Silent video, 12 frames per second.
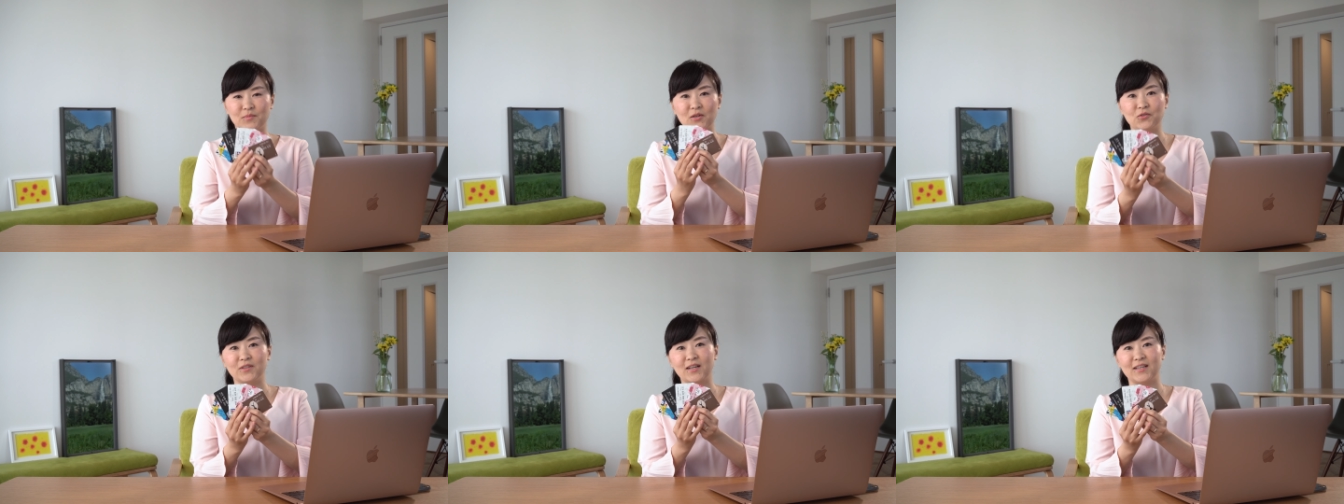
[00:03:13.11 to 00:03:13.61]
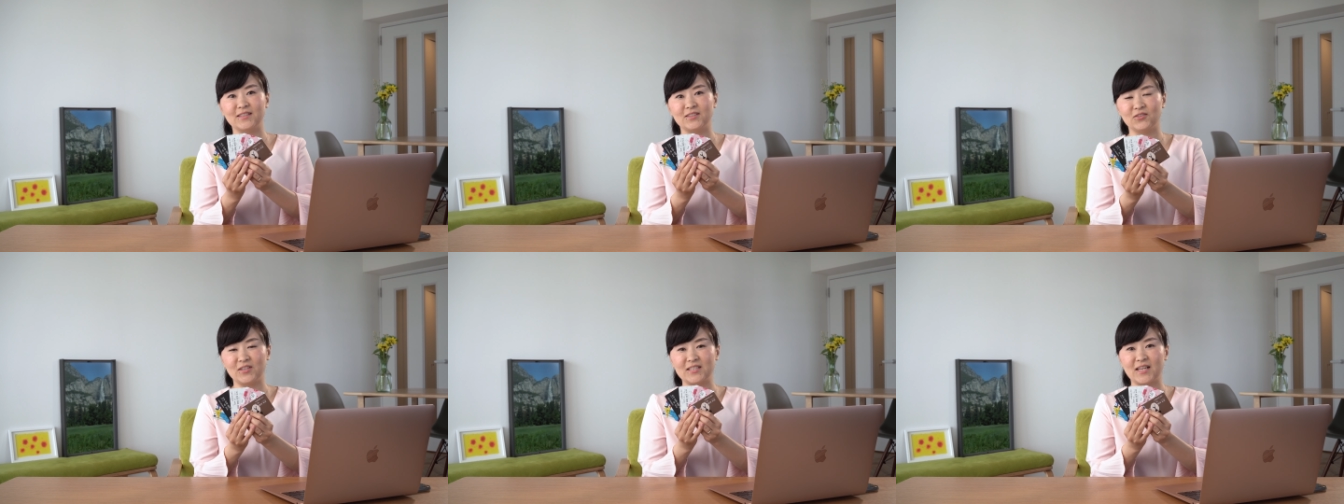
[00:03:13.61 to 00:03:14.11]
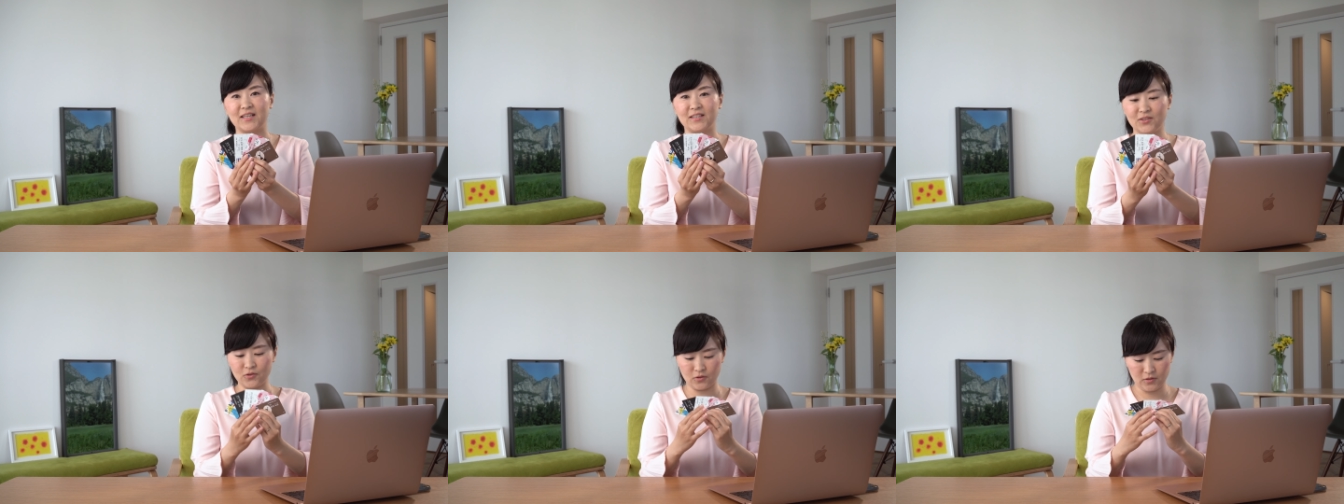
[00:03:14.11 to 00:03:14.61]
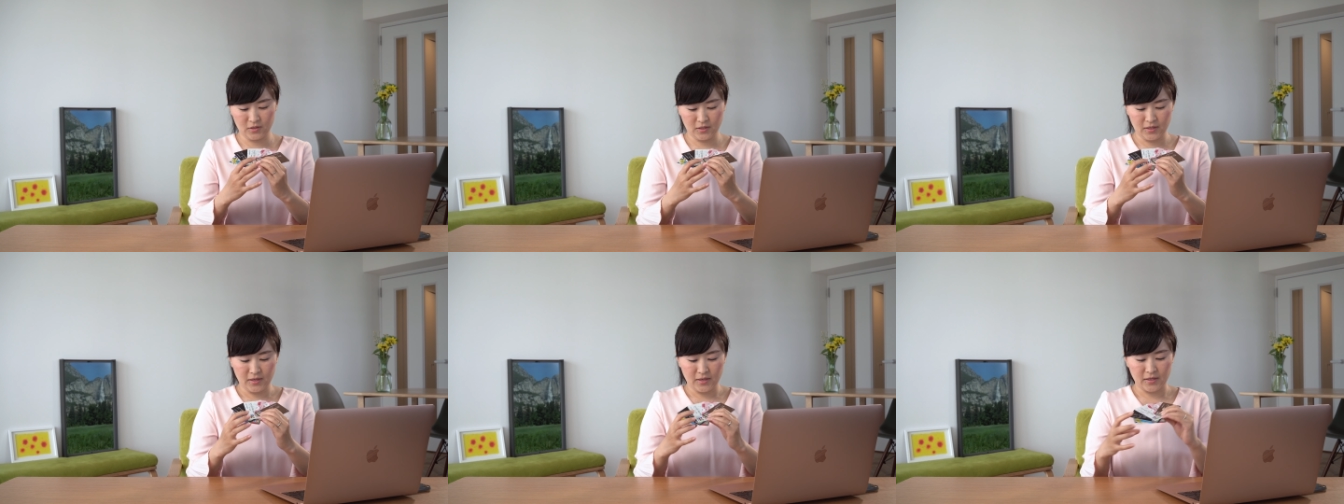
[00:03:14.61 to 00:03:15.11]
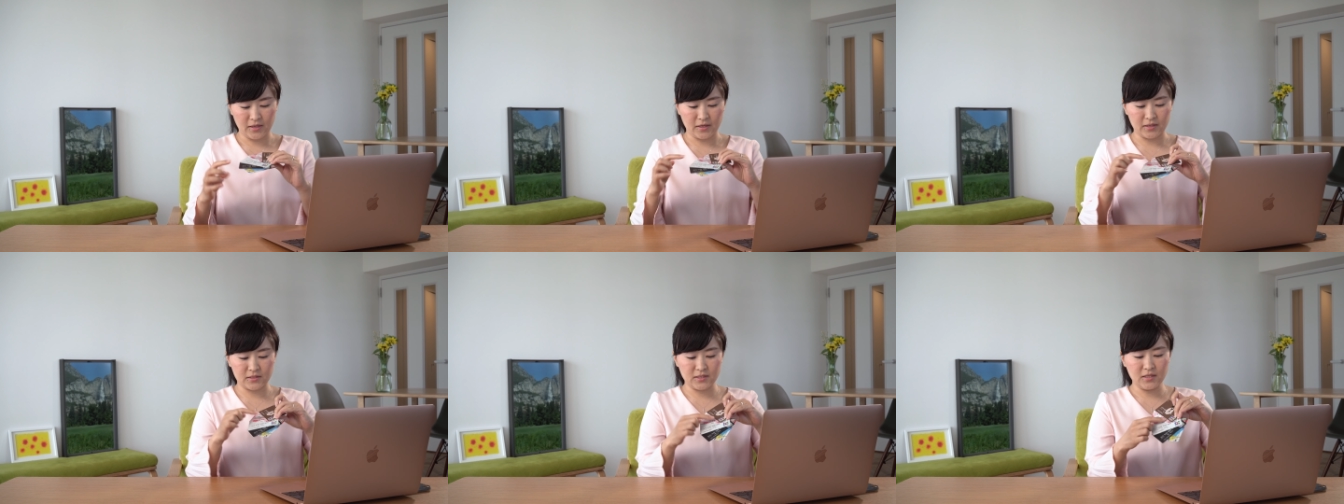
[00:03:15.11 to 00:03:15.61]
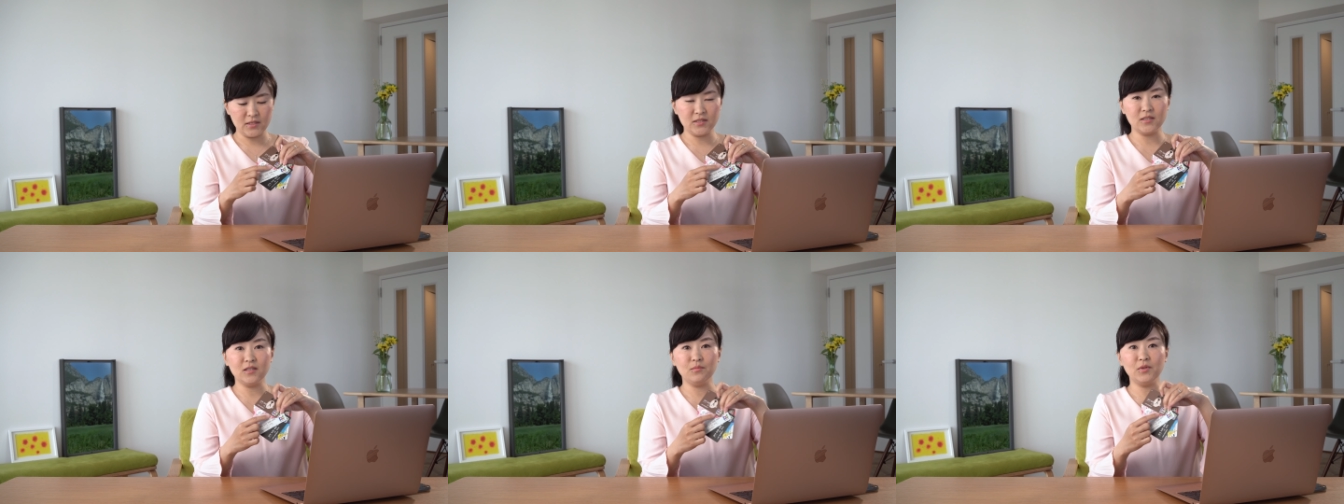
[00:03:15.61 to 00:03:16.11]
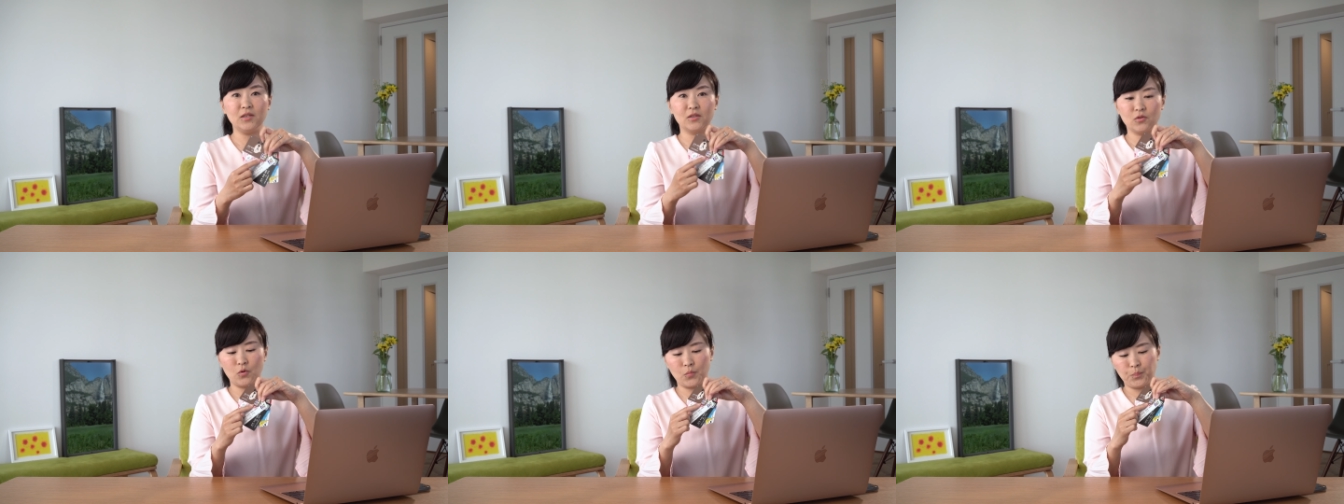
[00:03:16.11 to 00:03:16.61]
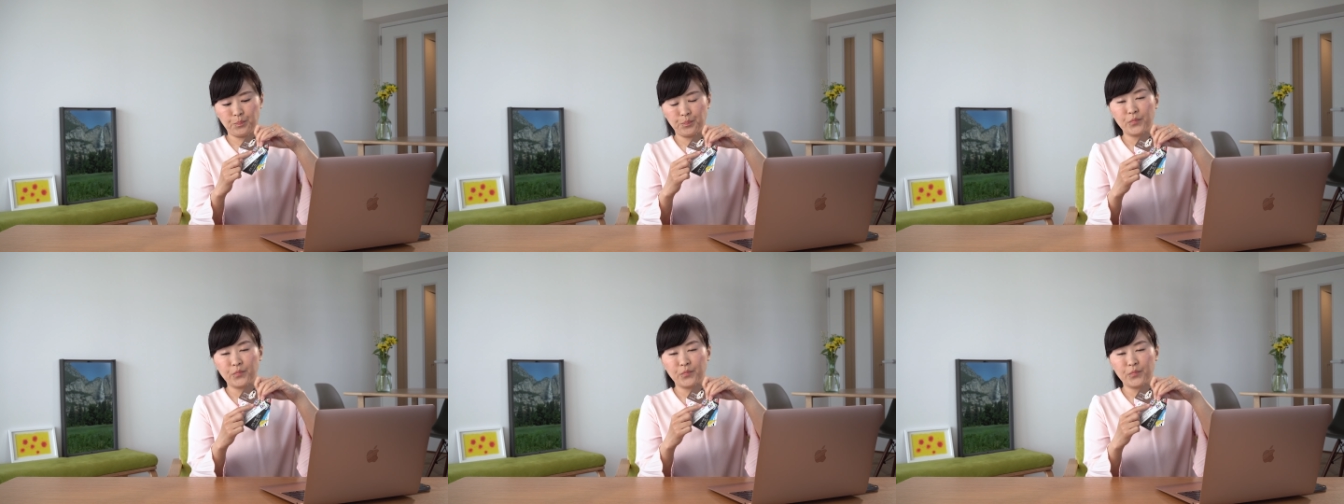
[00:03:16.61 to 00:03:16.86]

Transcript: まあ、こんな感じのデザインの、えー、JCB の